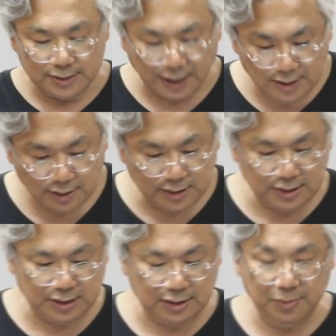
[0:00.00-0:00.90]

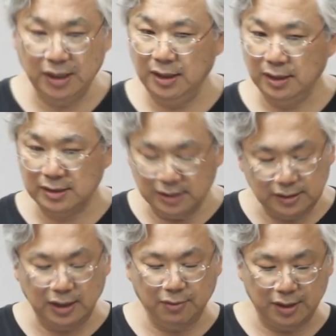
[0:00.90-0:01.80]
자격지심이
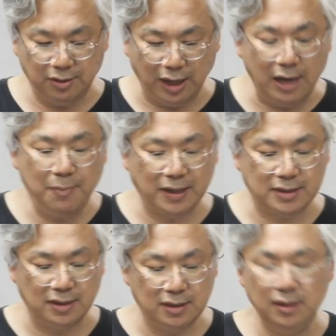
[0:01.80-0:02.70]
극대화돼요.
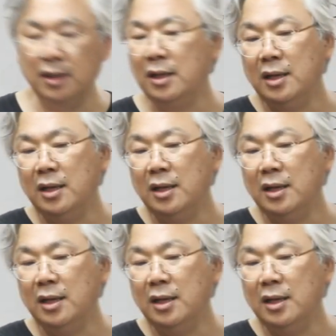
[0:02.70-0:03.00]
알바생은